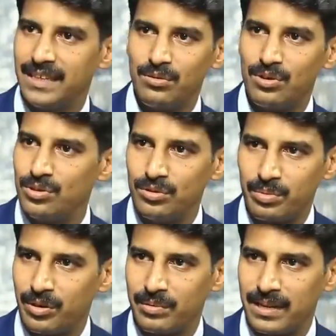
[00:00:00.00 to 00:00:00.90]
தே ஓன் டூ
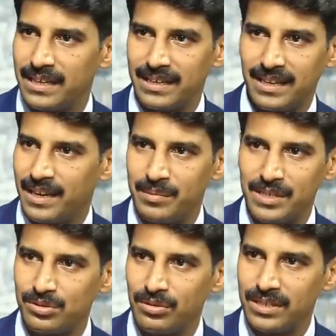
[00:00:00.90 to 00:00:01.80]
ப்ராப்பர்லி
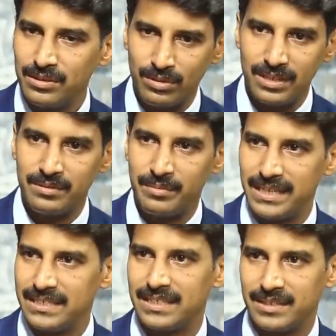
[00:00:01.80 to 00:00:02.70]
அப்படின்னு சொல்லிட்டு ஒரு
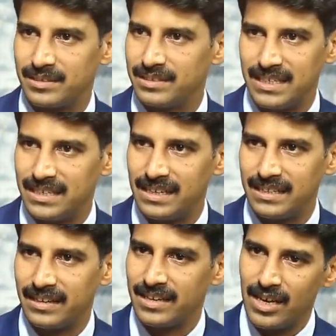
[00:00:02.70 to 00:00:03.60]
மைண்ட் செட்
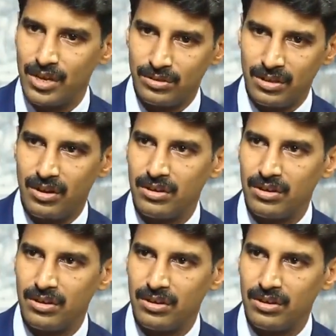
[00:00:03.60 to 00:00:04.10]
ஜென்ரலி தே ஸோ